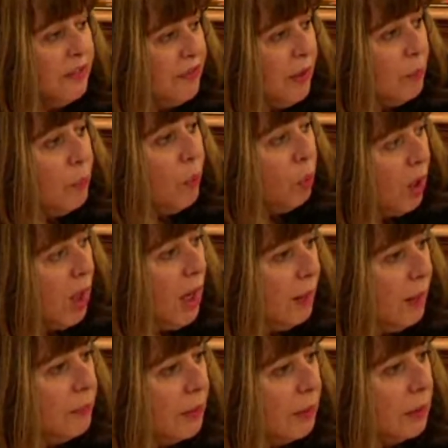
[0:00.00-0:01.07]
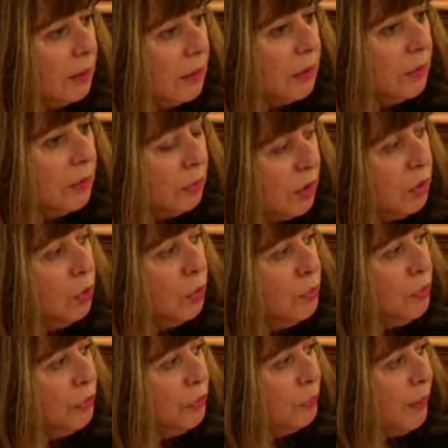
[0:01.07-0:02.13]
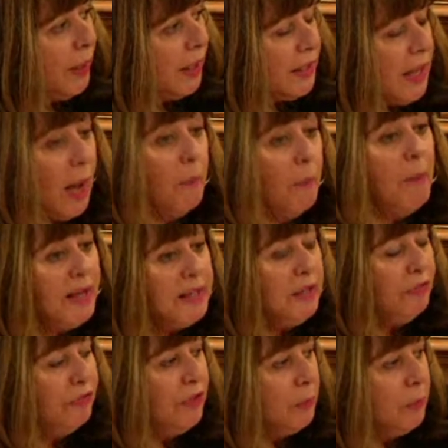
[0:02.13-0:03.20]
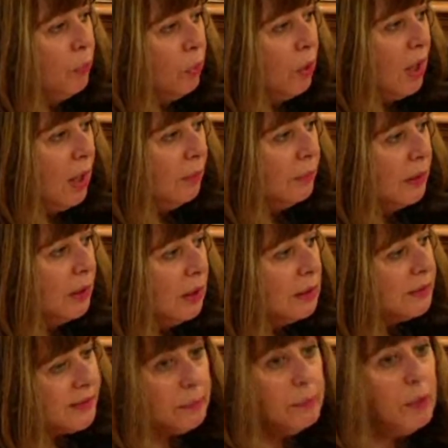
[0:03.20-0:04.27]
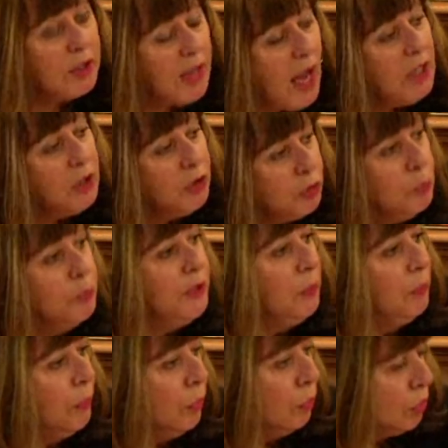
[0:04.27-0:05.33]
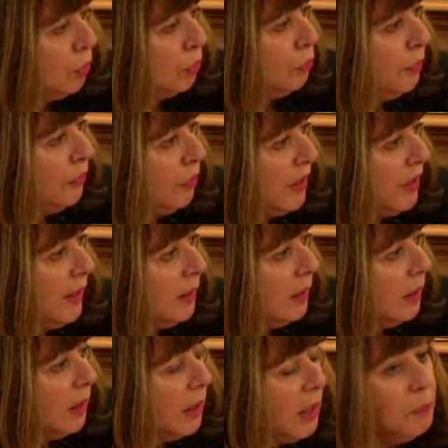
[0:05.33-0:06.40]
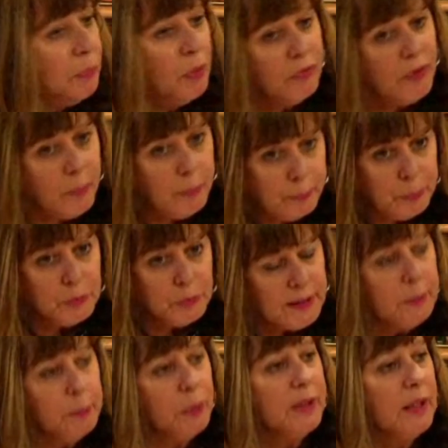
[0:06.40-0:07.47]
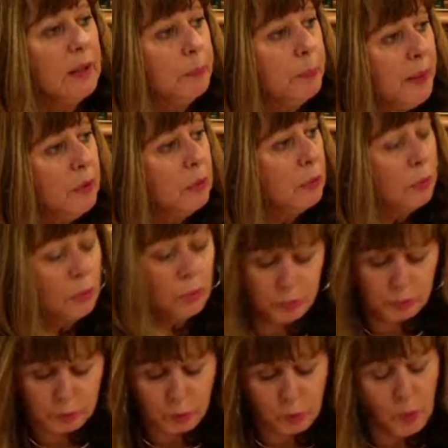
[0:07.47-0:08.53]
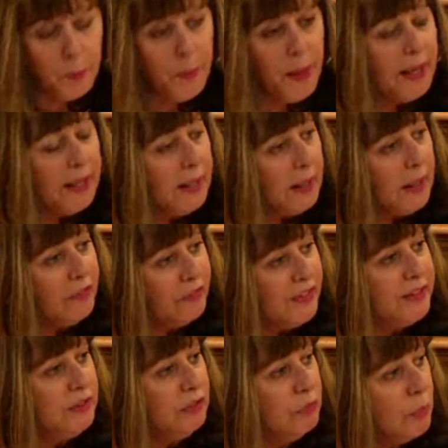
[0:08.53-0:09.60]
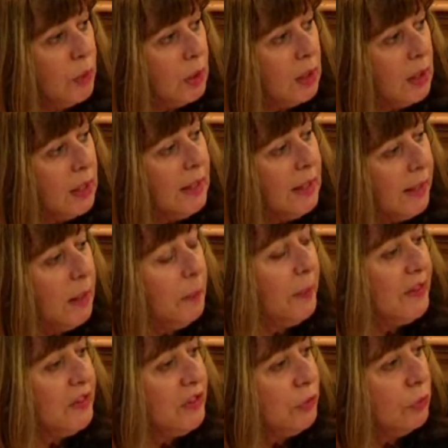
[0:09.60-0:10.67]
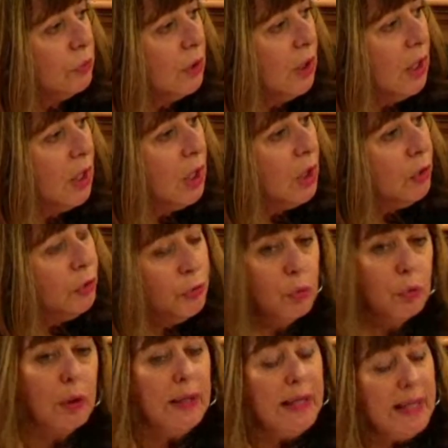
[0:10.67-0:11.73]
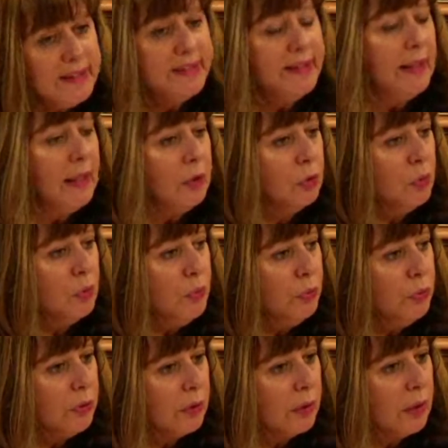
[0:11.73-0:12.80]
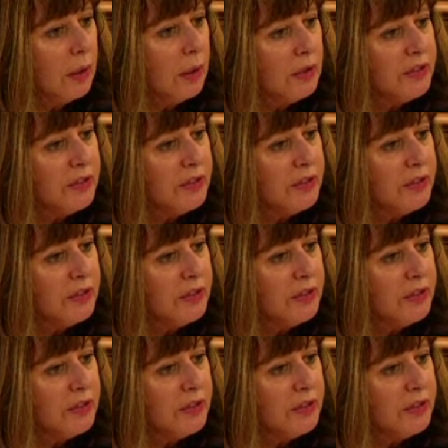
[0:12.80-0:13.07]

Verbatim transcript: il y avait un programme de la Commune de Paris, un magnifique programme. Ça manque un tout petit peu aujourd'hui, voyez. Et puis on va peut-être, peut-être pas euh, comparer effectivement les répressions. Donc laissez la Commune